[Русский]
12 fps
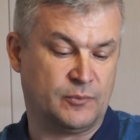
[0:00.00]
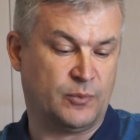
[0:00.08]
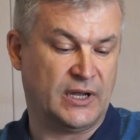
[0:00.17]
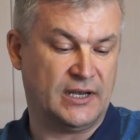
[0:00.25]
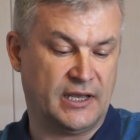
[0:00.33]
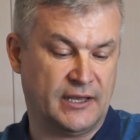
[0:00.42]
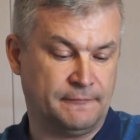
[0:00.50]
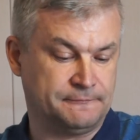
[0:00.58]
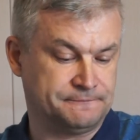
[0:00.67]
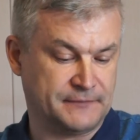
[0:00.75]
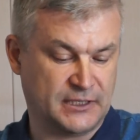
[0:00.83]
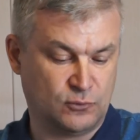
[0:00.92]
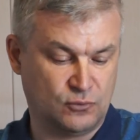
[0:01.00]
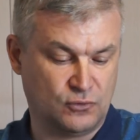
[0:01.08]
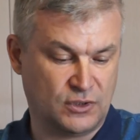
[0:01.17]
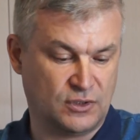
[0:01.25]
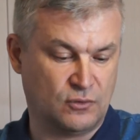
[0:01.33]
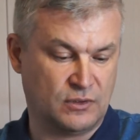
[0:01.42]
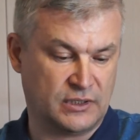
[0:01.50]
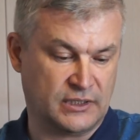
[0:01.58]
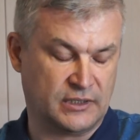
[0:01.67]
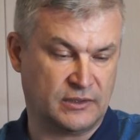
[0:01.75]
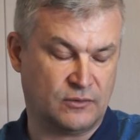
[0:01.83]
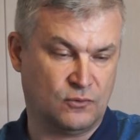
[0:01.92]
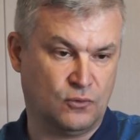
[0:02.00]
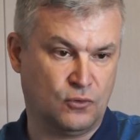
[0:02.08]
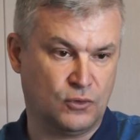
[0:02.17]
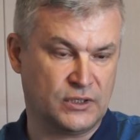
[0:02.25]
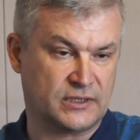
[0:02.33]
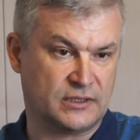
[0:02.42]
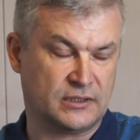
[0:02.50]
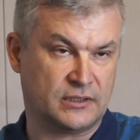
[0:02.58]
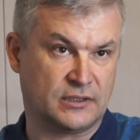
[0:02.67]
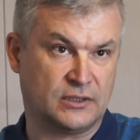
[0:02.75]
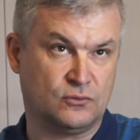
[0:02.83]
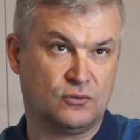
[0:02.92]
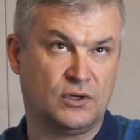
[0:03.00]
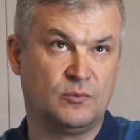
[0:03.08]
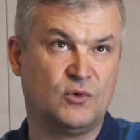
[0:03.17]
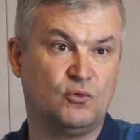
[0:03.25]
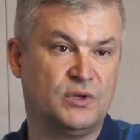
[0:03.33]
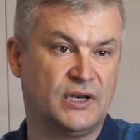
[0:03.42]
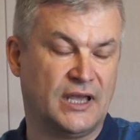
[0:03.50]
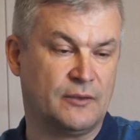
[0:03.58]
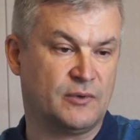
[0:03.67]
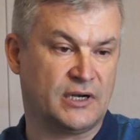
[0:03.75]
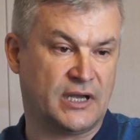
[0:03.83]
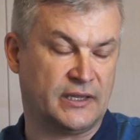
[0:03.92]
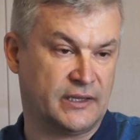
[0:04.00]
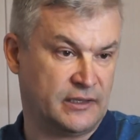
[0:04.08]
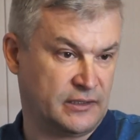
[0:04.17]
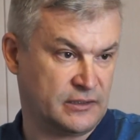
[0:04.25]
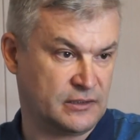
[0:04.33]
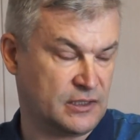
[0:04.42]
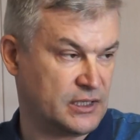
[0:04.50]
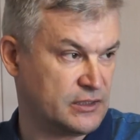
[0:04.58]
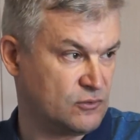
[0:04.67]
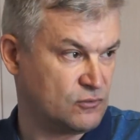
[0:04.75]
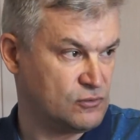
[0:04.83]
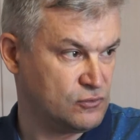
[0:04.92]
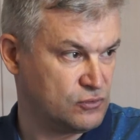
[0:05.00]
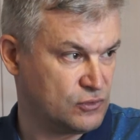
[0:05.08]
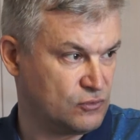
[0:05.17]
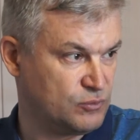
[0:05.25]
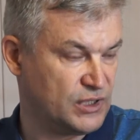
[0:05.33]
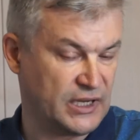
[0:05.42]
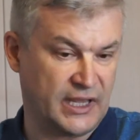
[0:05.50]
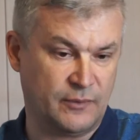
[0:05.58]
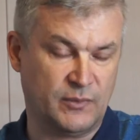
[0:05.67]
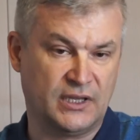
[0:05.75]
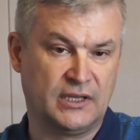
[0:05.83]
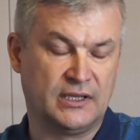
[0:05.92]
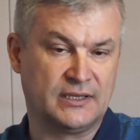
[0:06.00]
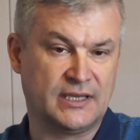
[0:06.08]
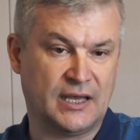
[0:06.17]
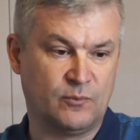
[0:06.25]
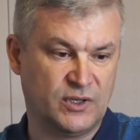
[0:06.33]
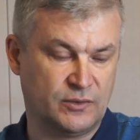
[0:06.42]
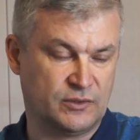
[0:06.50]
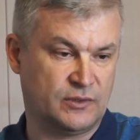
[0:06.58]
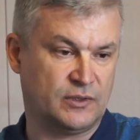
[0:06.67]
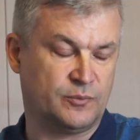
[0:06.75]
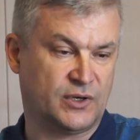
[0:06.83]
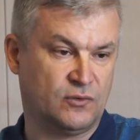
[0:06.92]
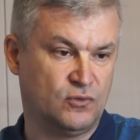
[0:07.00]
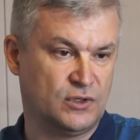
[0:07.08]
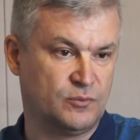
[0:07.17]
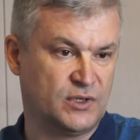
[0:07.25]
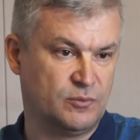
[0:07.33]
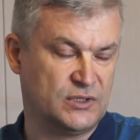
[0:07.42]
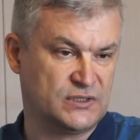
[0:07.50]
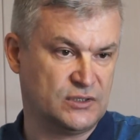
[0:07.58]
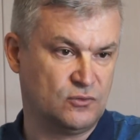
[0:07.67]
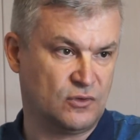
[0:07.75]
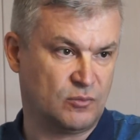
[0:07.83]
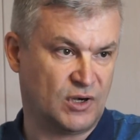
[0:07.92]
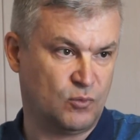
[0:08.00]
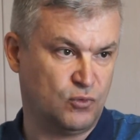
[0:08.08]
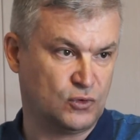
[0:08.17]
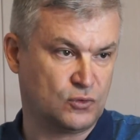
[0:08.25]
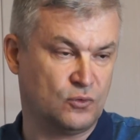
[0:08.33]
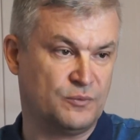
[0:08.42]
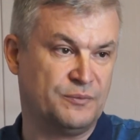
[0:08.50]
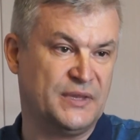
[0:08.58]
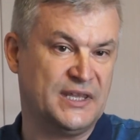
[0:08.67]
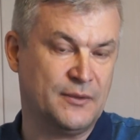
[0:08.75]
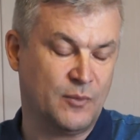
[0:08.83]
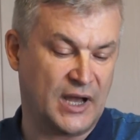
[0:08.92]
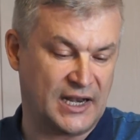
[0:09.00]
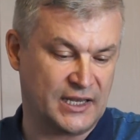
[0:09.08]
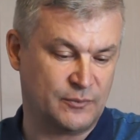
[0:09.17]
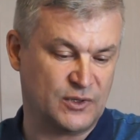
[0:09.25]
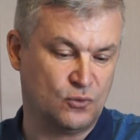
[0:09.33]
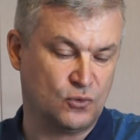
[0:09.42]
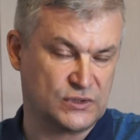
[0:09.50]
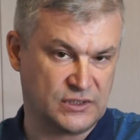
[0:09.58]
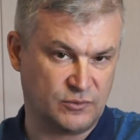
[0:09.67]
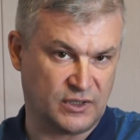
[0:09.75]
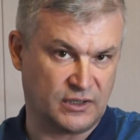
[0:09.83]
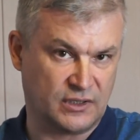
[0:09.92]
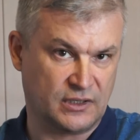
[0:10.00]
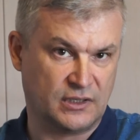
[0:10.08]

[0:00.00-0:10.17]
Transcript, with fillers: поля, которые уходят, которые мы убираем рано, ранние культуры убираем, там мы проводим гербицидную обработку минимальными дозами